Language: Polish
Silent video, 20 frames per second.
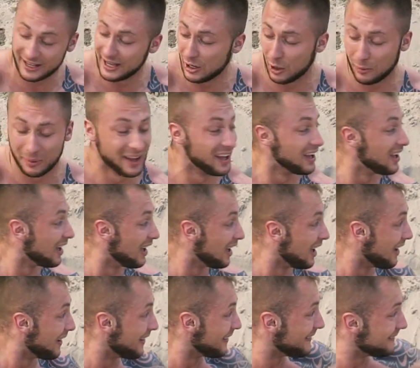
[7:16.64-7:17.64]
co ja robię.
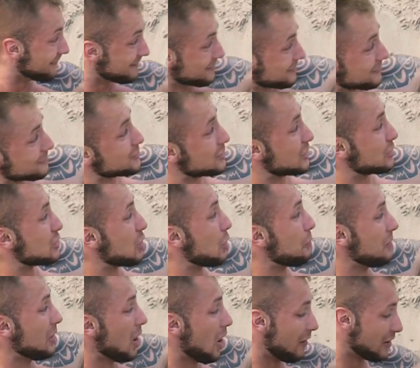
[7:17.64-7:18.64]
Trzeba
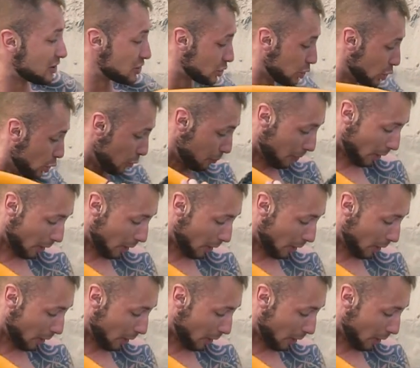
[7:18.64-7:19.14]
kombinować tu,